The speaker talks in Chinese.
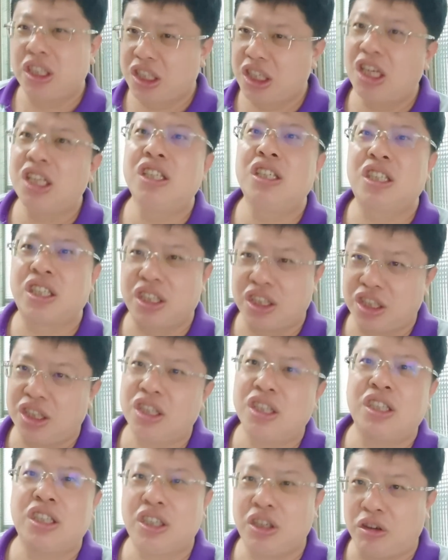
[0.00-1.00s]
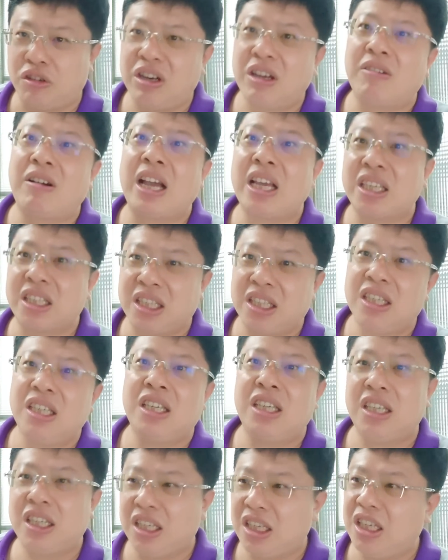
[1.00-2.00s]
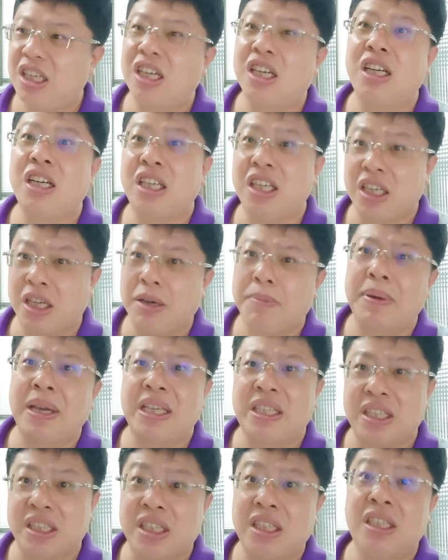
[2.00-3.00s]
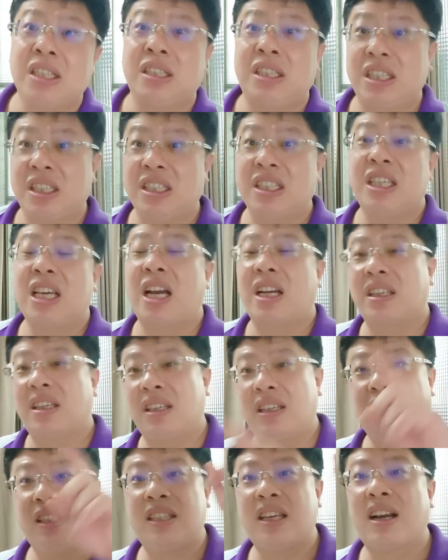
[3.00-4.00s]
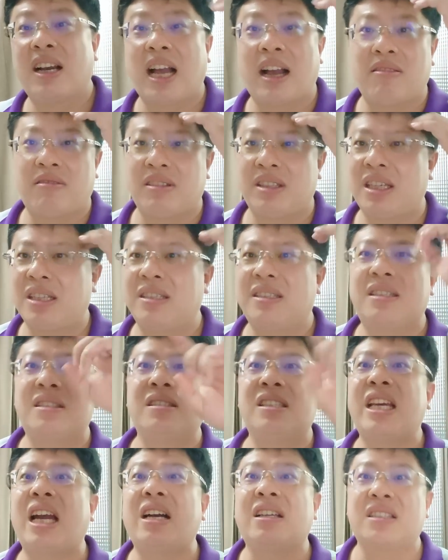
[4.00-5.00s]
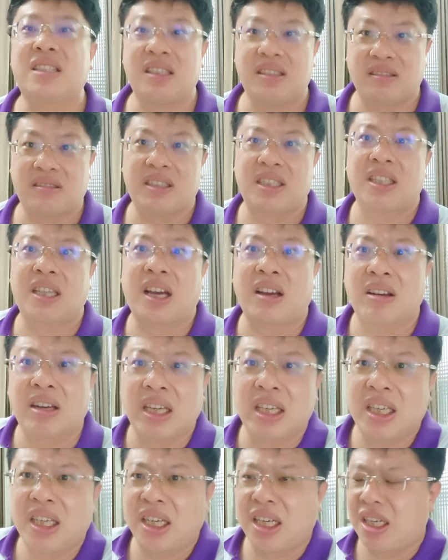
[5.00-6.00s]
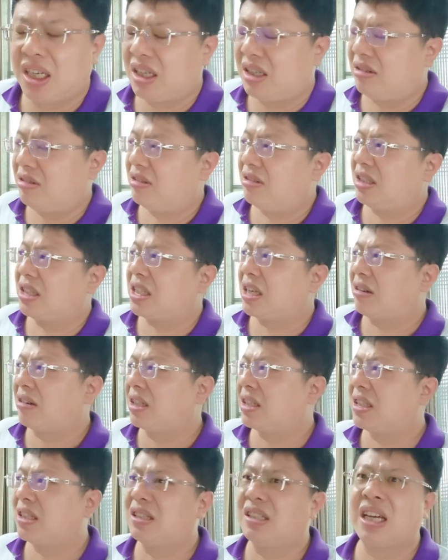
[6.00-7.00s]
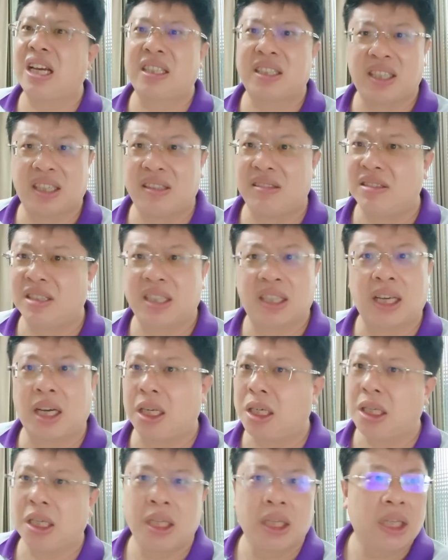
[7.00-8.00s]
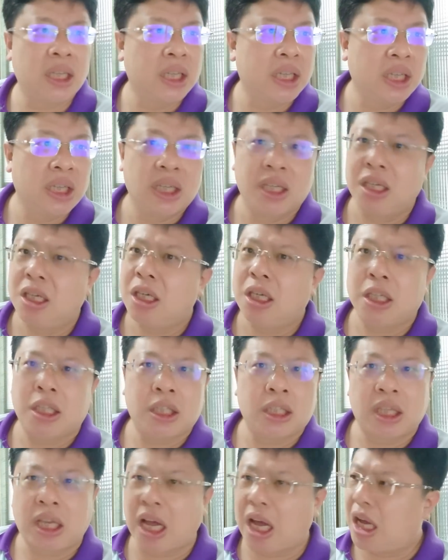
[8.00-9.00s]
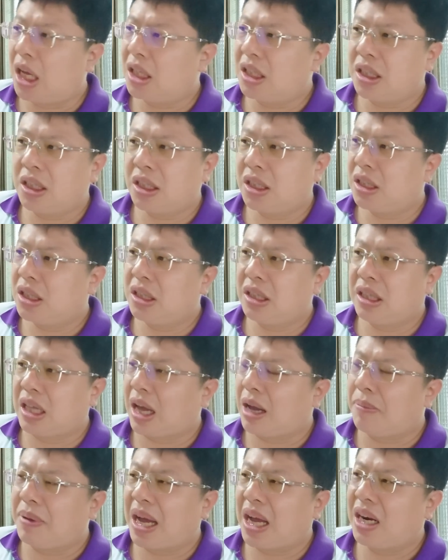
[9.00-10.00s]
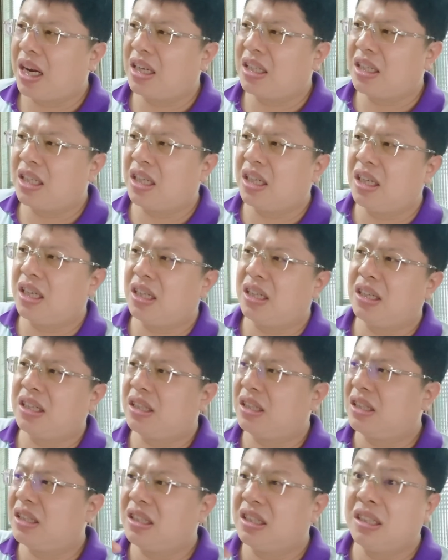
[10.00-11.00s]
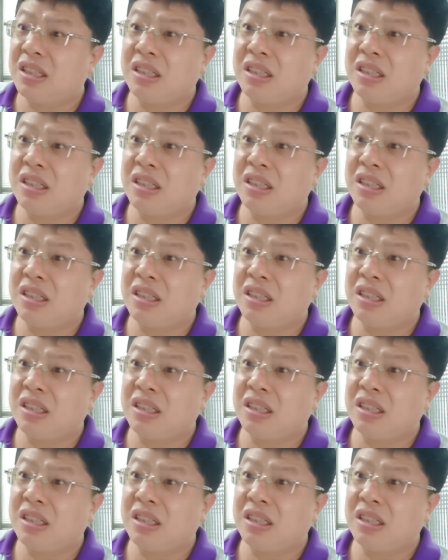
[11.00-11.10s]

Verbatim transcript: 真实有另外一。一个一个背景性景象的，你只要看我那个四象阵就知道了啊，回去找那四象阵就知道了。他哪怕那些